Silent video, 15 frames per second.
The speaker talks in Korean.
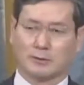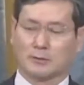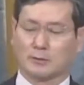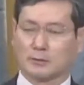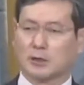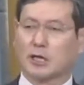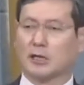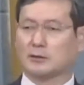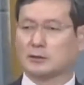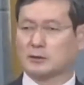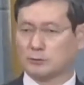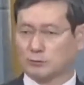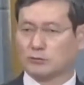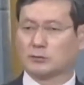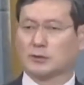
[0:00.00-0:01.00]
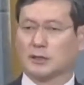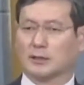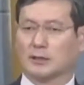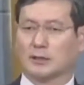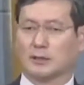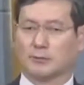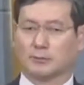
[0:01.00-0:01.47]
그 가지를 뚝
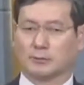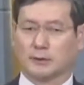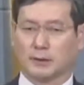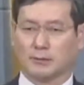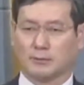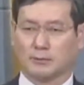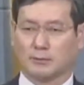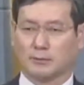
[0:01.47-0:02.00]
잘라놔 보세요.